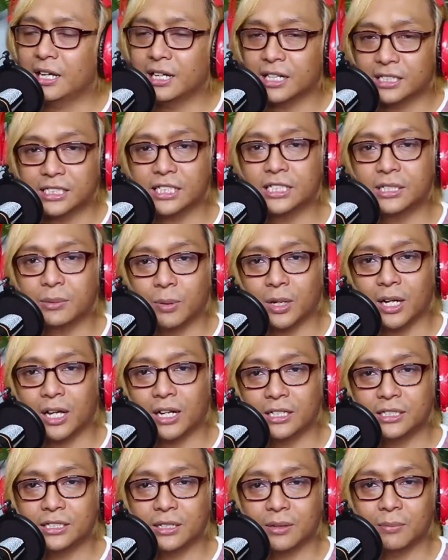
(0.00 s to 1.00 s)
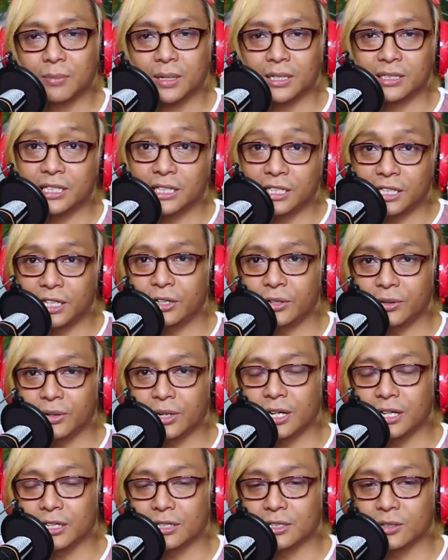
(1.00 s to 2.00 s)
And nagsisimula na siya
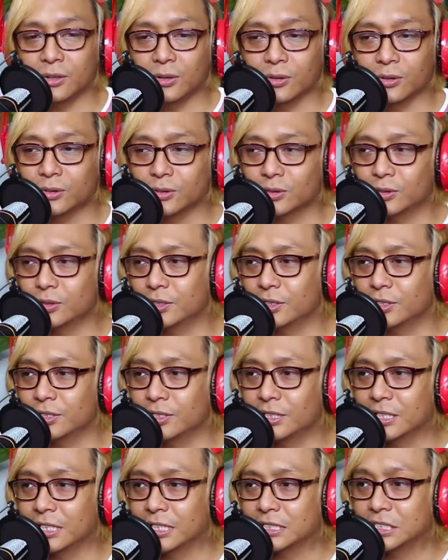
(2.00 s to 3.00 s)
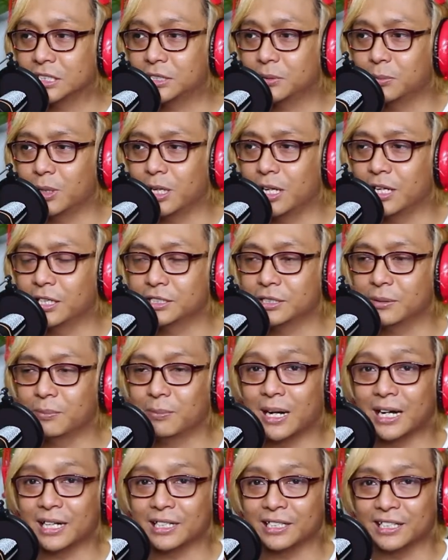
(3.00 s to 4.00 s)
mag-deteriorate or nagsisimula na siya
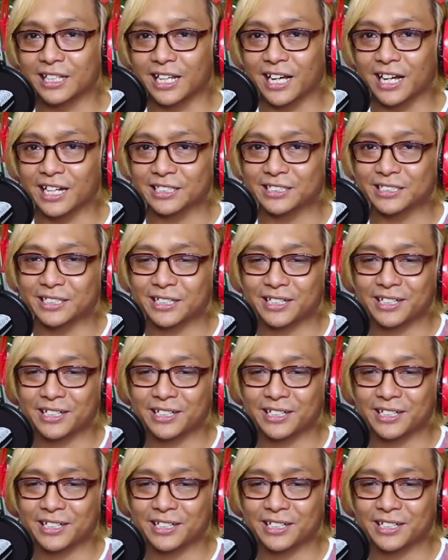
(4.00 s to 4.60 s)
magnas,